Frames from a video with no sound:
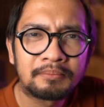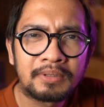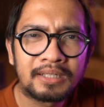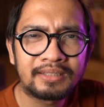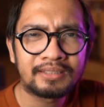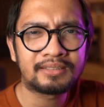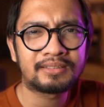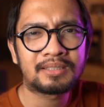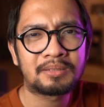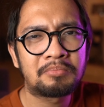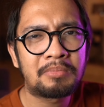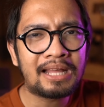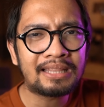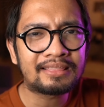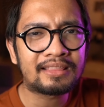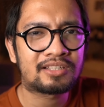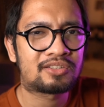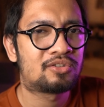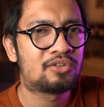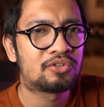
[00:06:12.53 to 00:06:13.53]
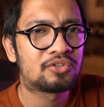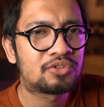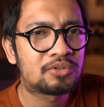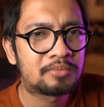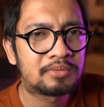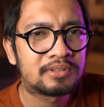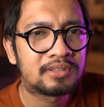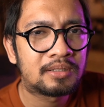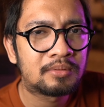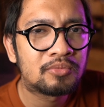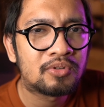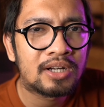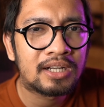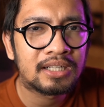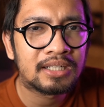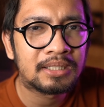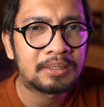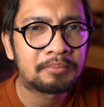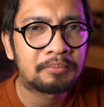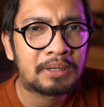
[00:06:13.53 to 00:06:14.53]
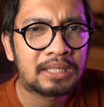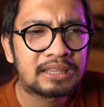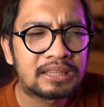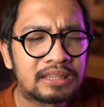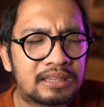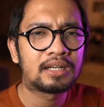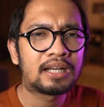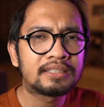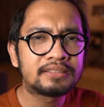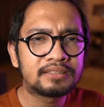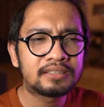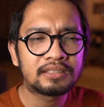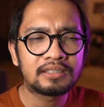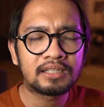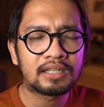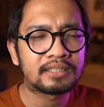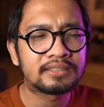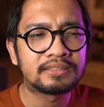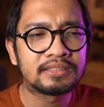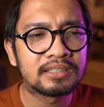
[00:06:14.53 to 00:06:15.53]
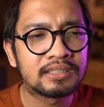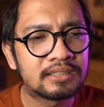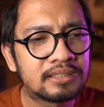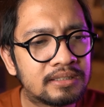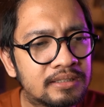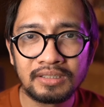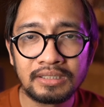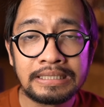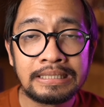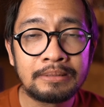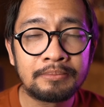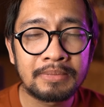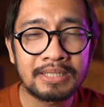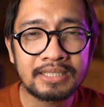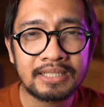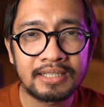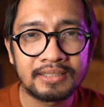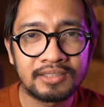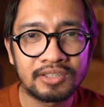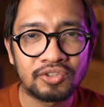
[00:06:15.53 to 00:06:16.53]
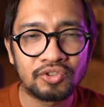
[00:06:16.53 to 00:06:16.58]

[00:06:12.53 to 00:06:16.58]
Berarti terbatas dong cuma seribu kali lipat. Kanjeng Kanjeng. Dimas Kanjeng